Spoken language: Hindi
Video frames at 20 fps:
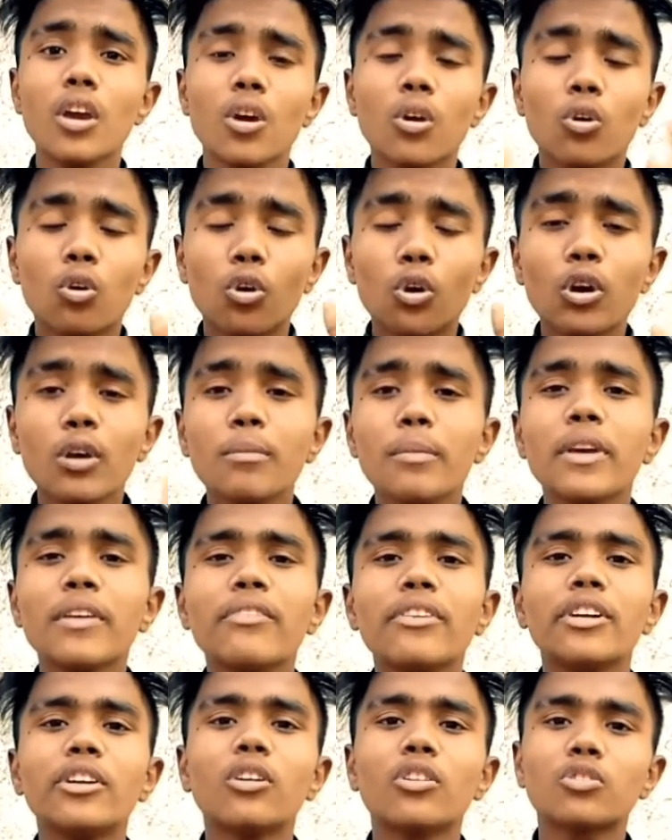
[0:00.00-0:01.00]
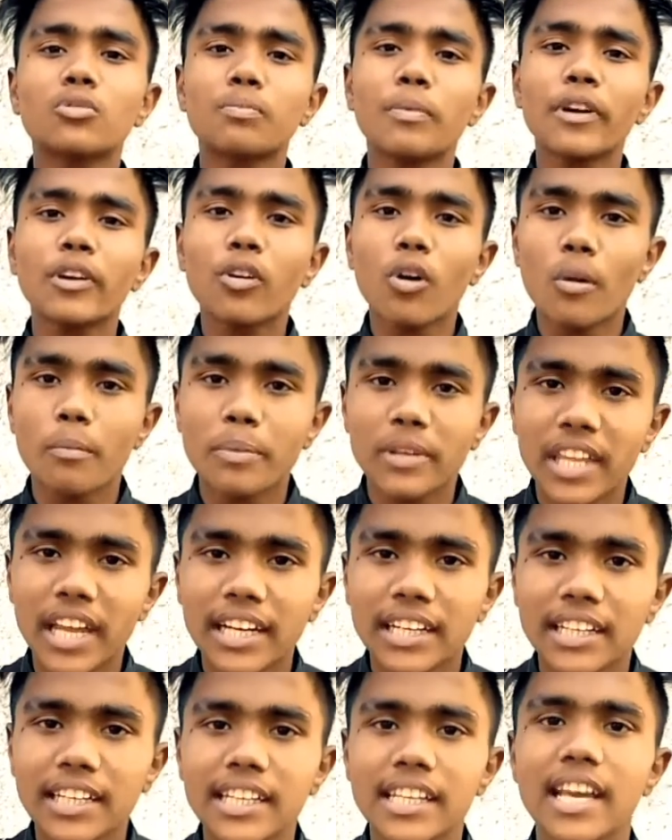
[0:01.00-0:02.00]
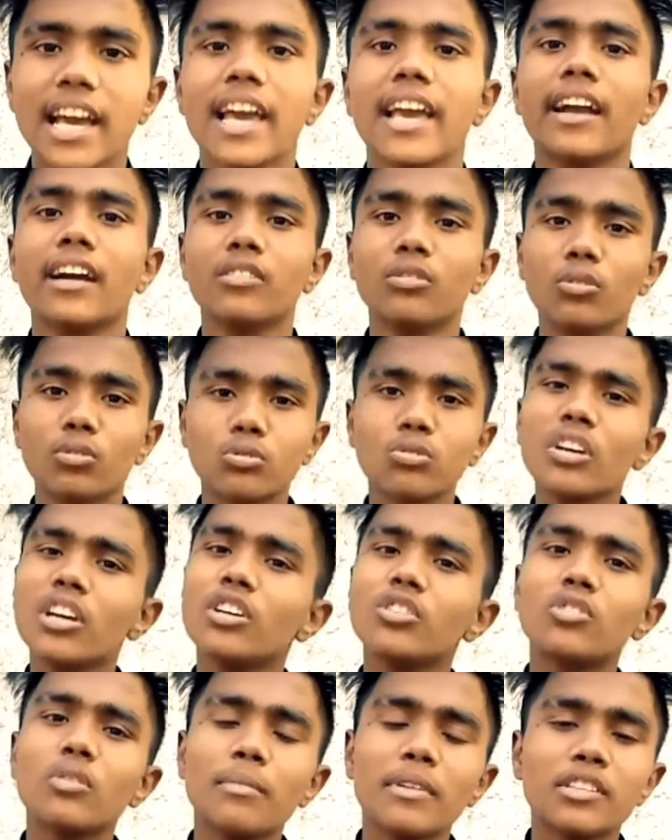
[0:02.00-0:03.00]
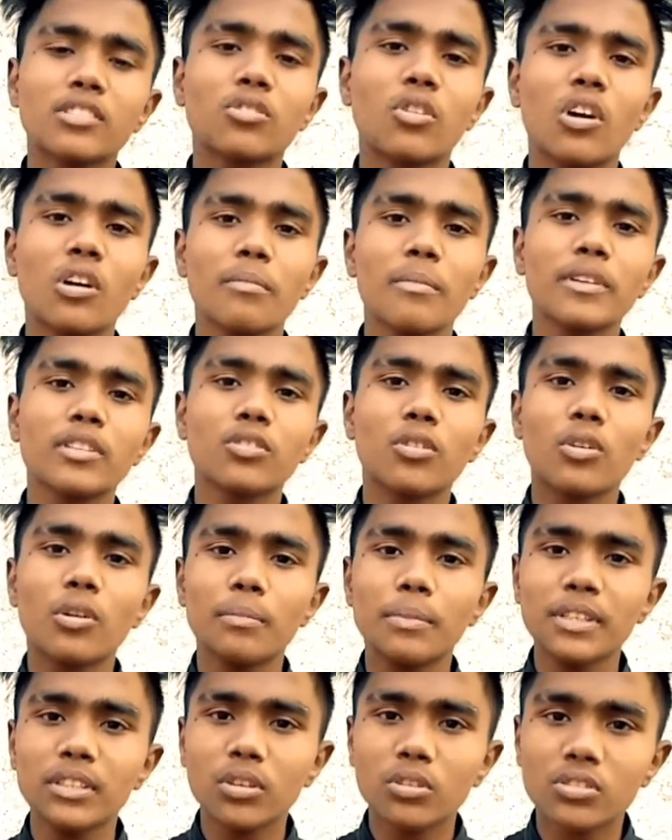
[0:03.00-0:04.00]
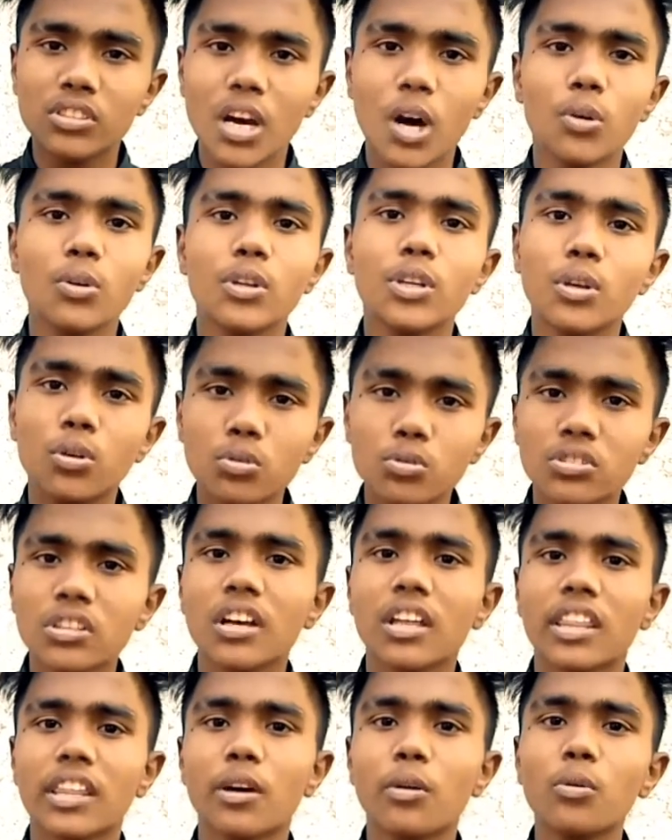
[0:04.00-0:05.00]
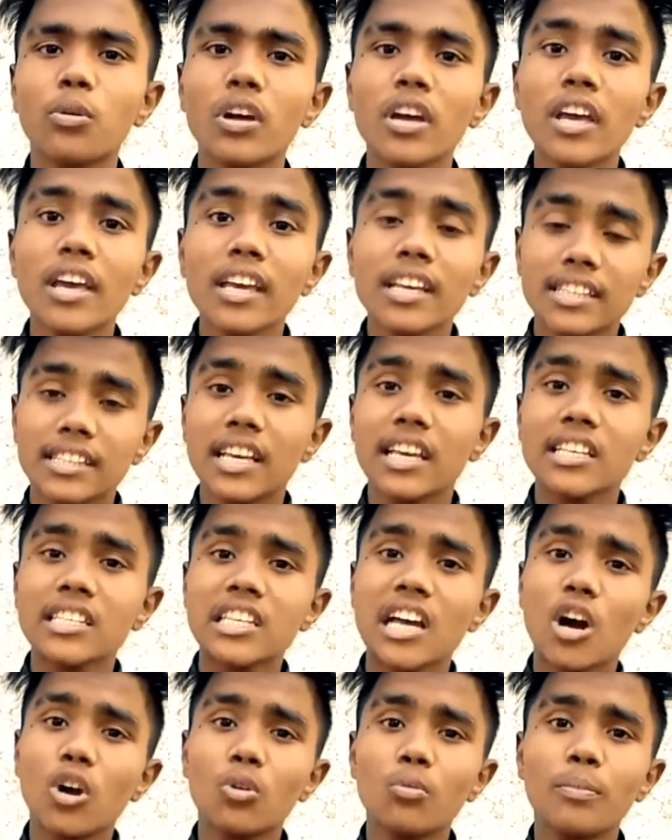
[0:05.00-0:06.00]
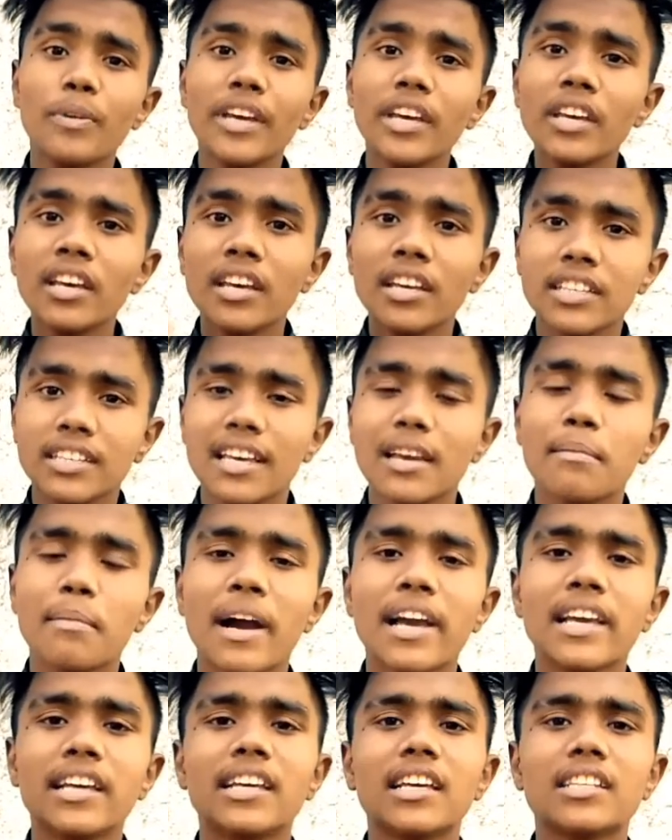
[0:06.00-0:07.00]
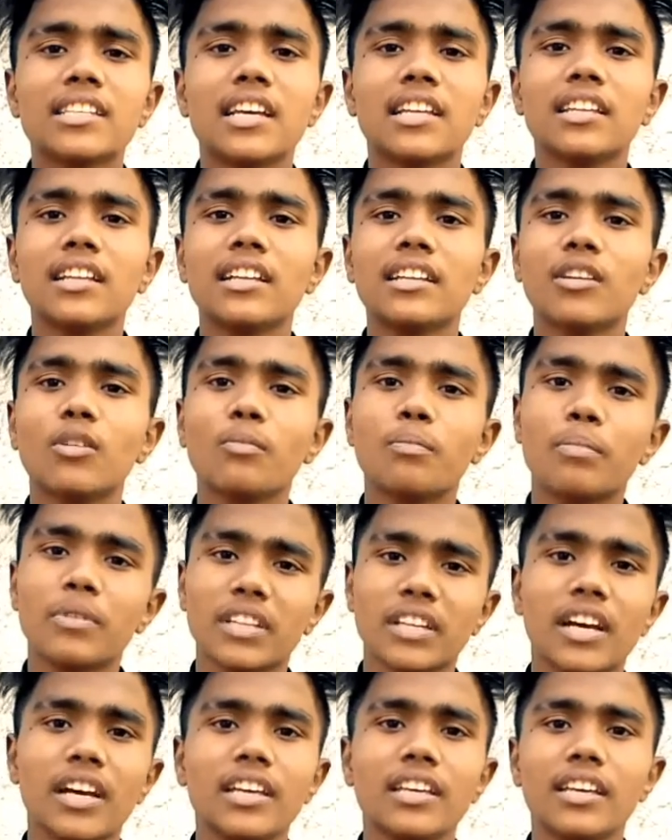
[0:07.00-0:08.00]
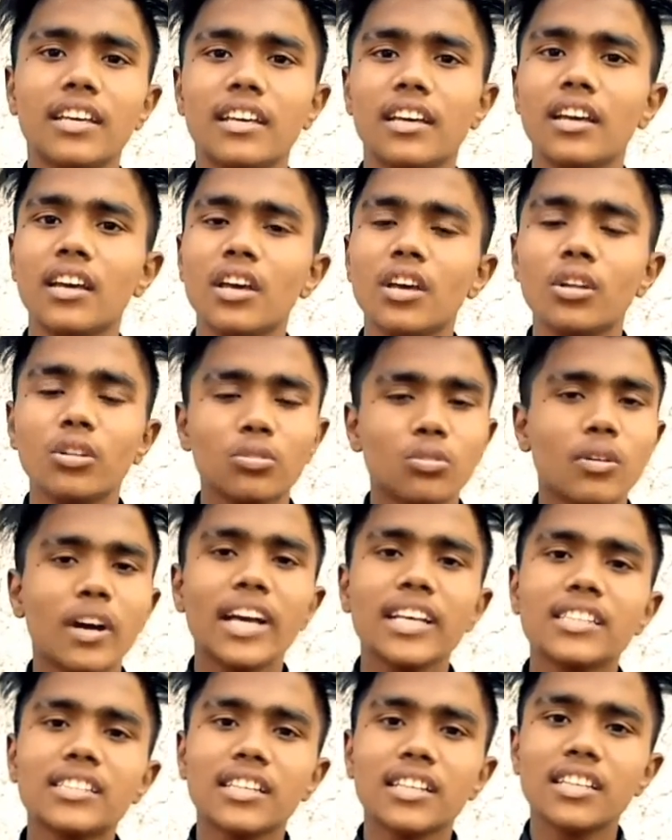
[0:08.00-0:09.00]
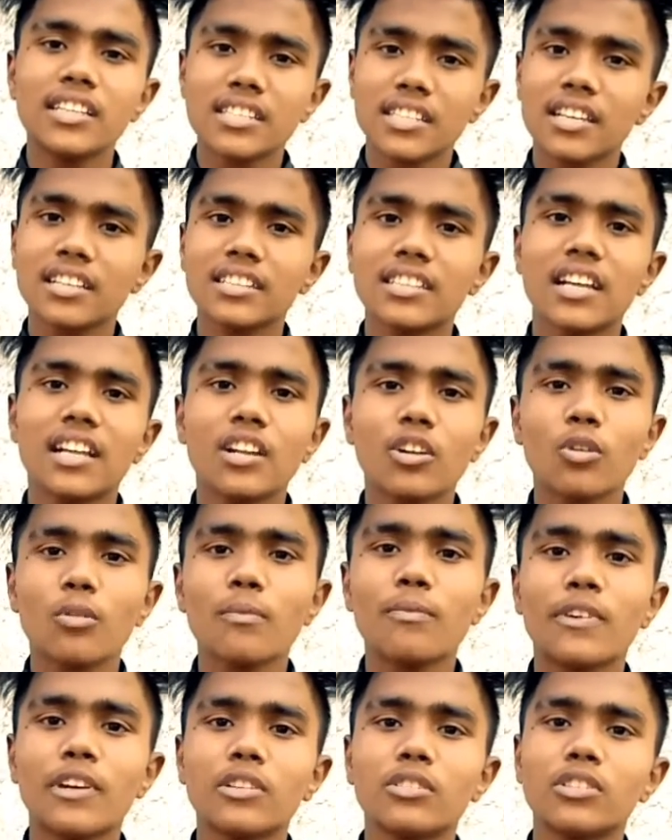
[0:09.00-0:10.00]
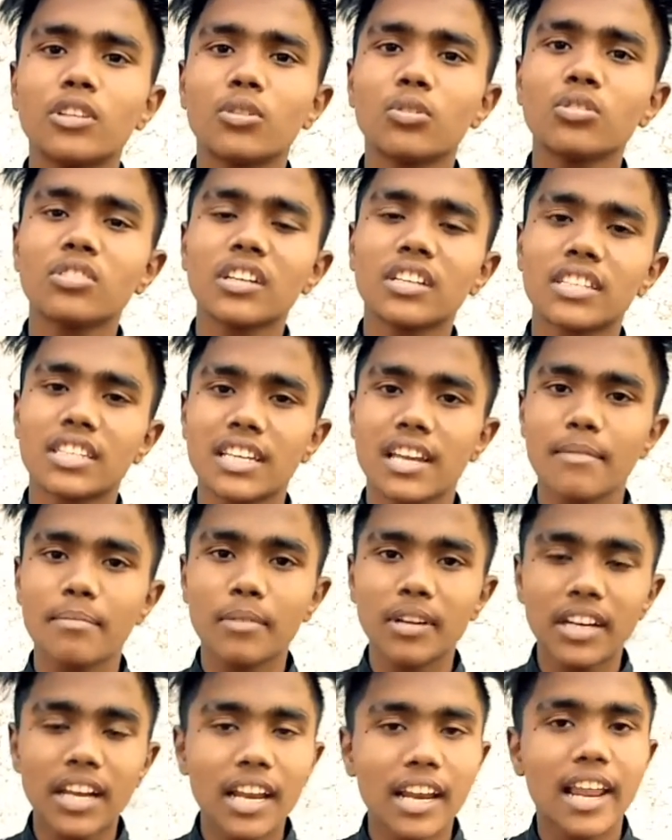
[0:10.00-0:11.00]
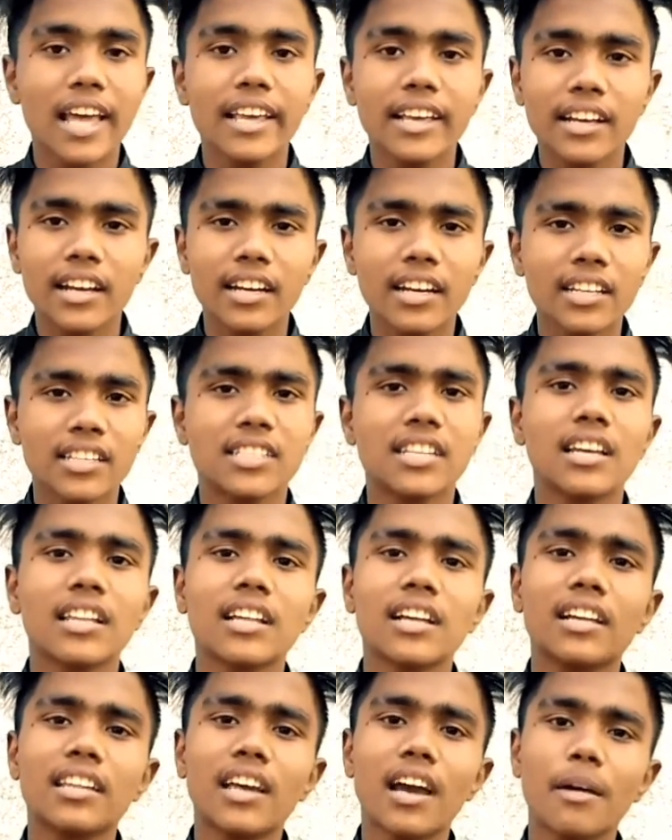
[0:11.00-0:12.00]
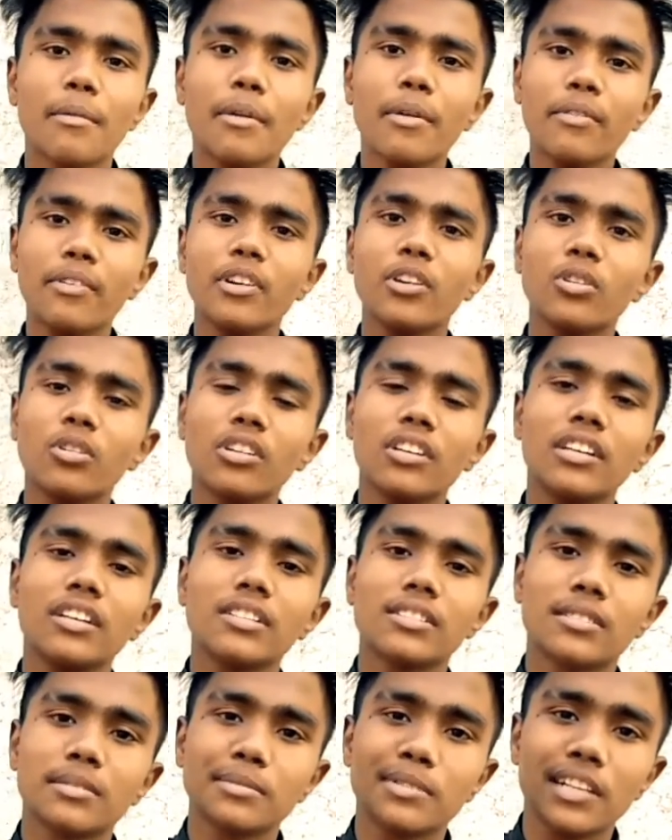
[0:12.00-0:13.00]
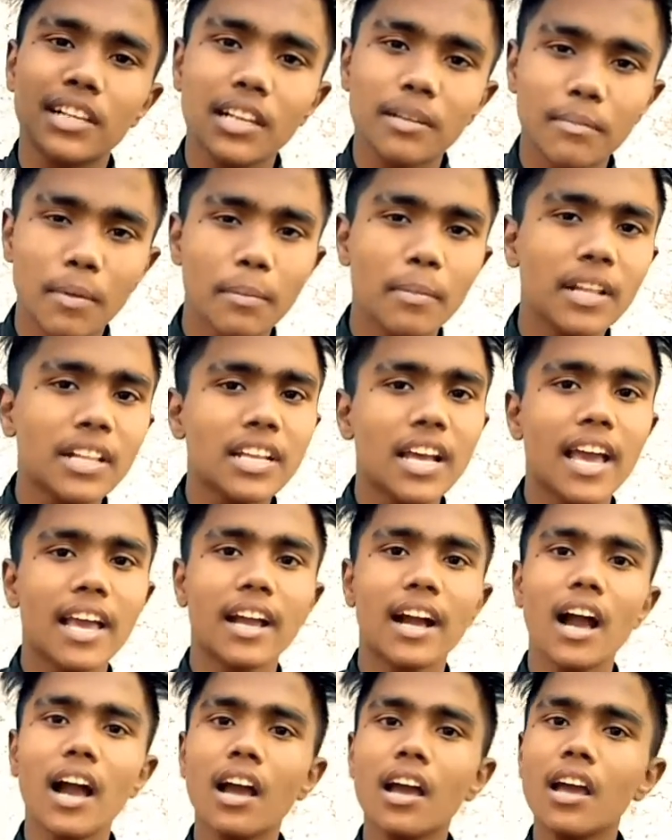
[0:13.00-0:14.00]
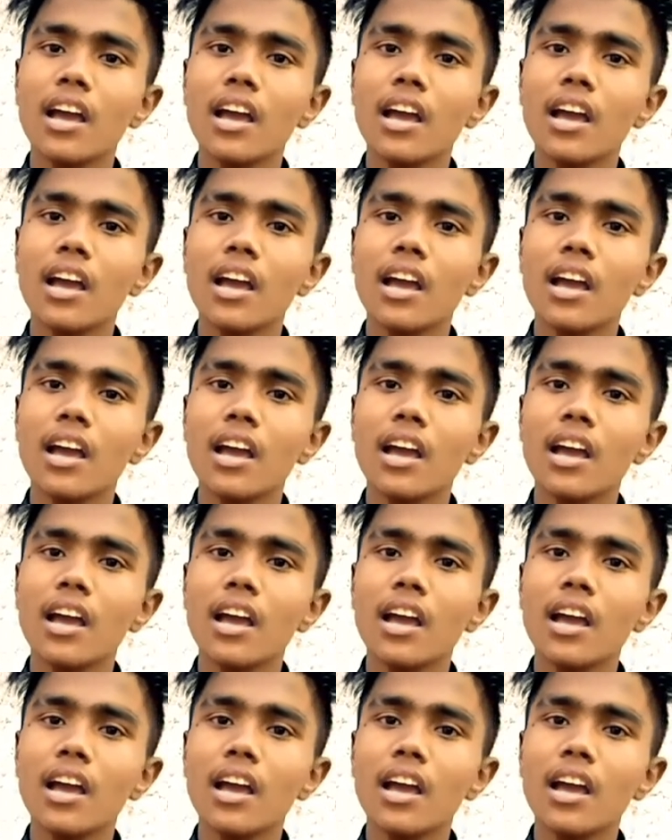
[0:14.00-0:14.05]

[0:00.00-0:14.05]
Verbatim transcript: कोई भी वीडियोस पर कॉपीराइट नहीं आएगा दोस्तों ये जो मैं सॉन्ग में जो अभी जो साउंड यूज़ कर रहा हूँ ये साउंड भी ये भाई के चैनल के ऊपर का ही है तो भाई इसके चैनल को भी जरूर सब्सक्राइब करना लाइक करना शेयर करना हमें वीडियो पर डिस्क्रिप्शन लिंक में मिल जाएगा